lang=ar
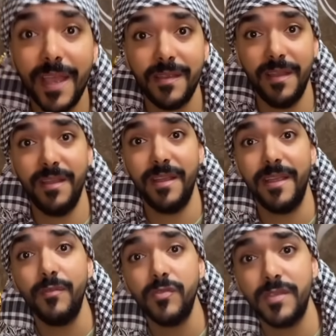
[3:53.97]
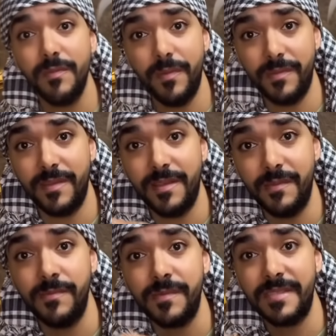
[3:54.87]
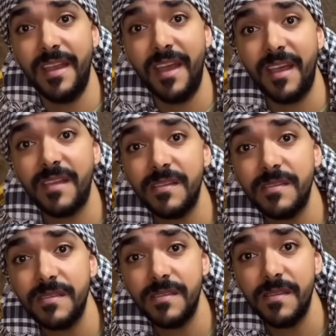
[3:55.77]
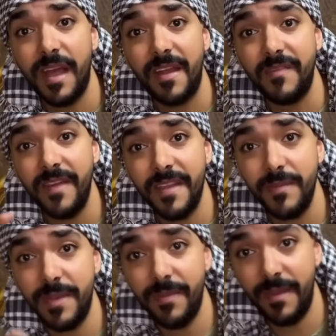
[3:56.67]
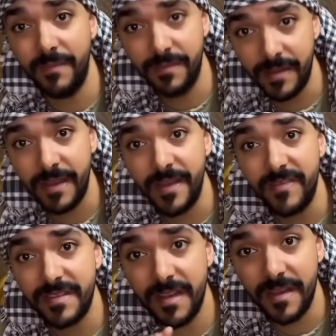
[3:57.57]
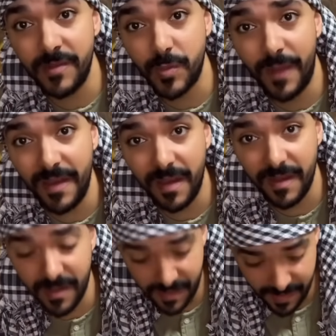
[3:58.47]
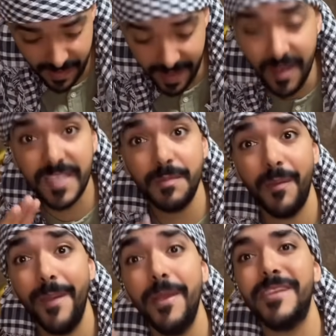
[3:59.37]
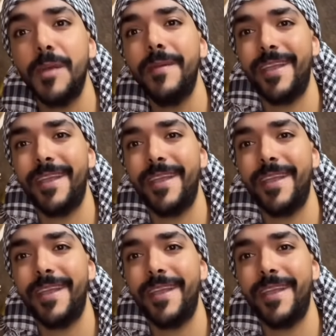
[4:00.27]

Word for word: بتاعت الجاموسه لما بتتسلخ عارفاها دي بتبقى نفس سبحان الله انا اصلا ما بحب شبه